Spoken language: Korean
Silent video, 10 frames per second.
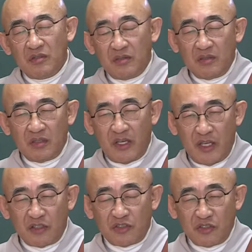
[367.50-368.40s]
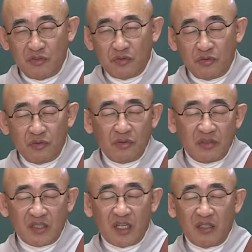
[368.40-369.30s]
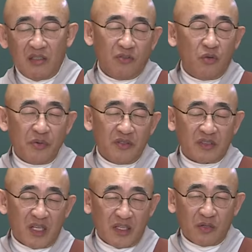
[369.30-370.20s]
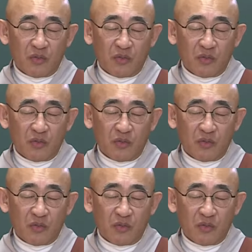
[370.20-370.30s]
응? 애치유 생노병사의